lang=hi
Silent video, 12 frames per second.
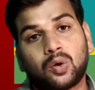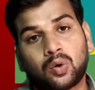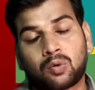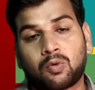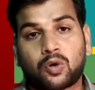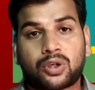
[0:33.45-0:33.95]

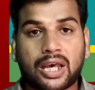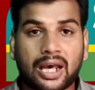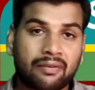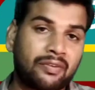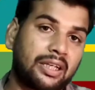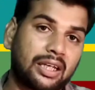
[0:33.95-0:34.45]
और वो
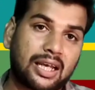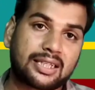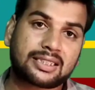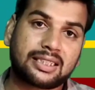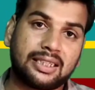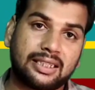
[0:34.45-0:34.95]
ग्यारहवीं
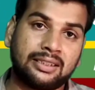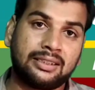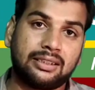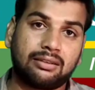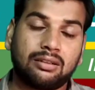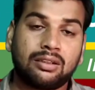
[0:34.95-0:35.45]
क्लास के
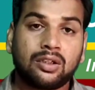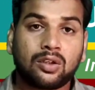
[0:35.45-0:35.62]
अंदर